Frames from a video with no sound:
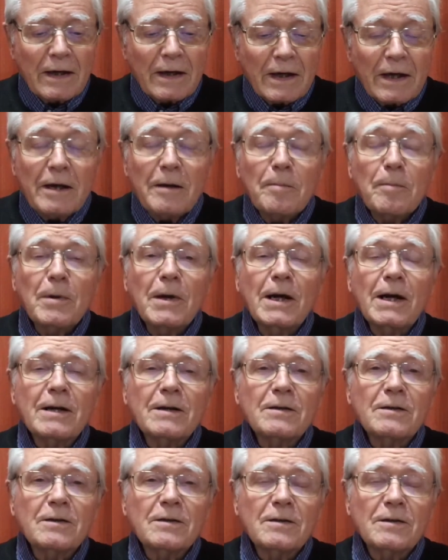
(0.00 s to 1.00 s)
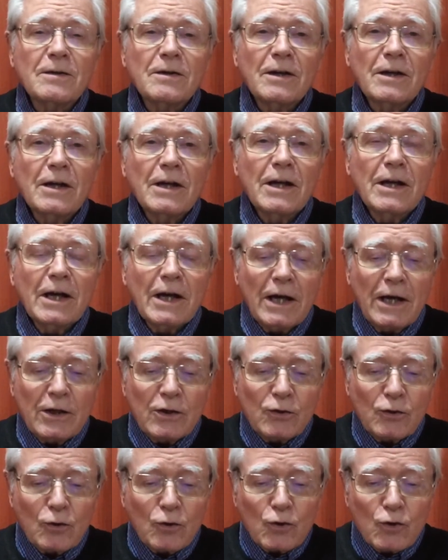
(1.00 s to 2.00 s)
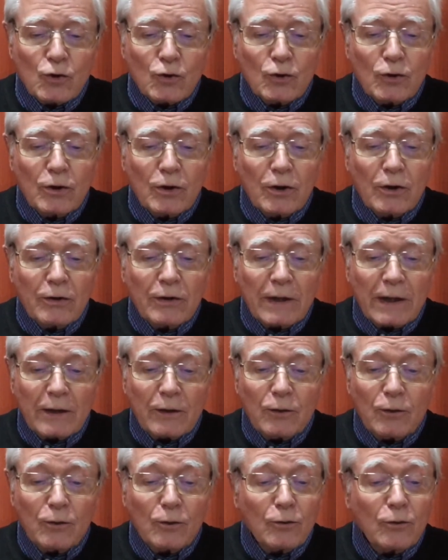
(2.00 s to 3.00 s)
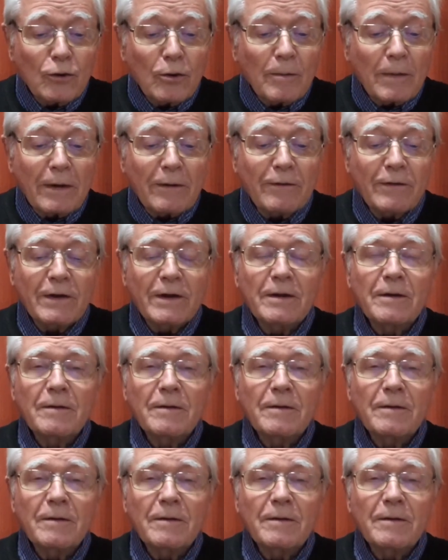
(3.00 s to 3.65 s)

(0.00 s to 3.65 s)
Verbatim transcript: Quelle place est-ce que je donne à Dieu dans ma vie